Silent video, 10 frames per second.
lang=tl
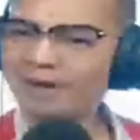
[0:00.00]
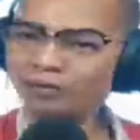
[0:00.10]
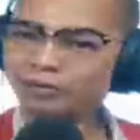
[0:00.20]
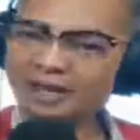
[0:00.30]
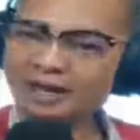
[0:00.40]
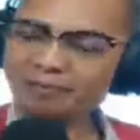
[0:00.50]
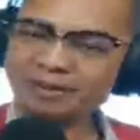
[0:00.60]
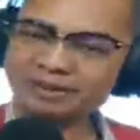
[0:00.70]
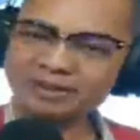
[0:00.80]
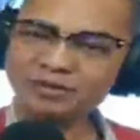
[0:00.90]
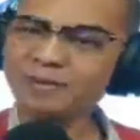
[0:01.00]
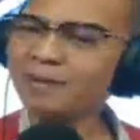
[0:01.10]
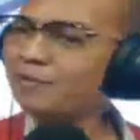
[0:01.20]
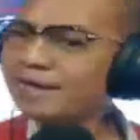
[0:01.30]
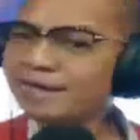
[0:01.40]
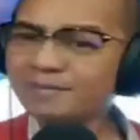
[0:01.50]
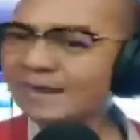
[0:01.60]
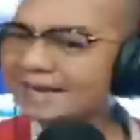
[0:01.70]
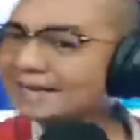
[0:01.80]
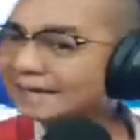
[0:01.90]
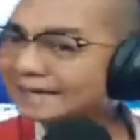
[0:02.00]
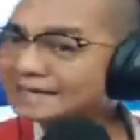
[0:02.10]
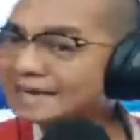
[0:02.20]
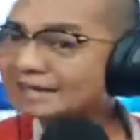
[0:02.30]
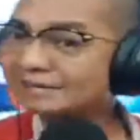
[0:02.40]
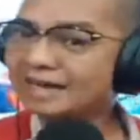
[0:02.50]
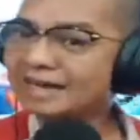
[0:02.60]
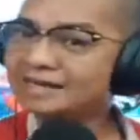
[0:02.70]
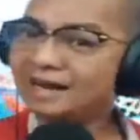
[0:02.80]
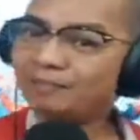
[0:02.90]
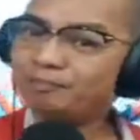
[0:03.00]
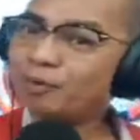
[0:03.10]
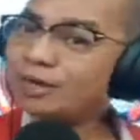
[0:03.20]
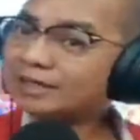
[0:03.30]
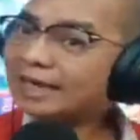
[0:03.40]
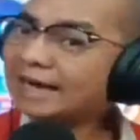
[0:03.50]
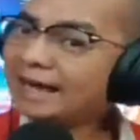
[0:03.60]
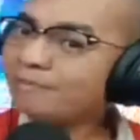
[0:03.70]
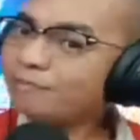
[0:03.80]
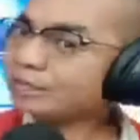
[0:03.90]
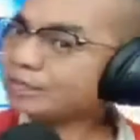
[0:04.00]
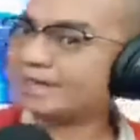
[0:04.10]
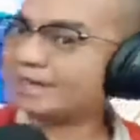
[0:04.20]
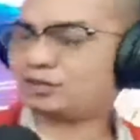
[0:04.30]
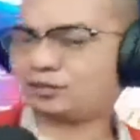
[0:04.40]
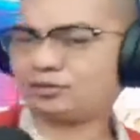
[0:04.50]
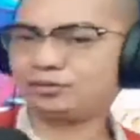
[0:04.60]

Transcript: ka nga partido, maamo na yung mga ingrediente sa politika mo sa eleksyon.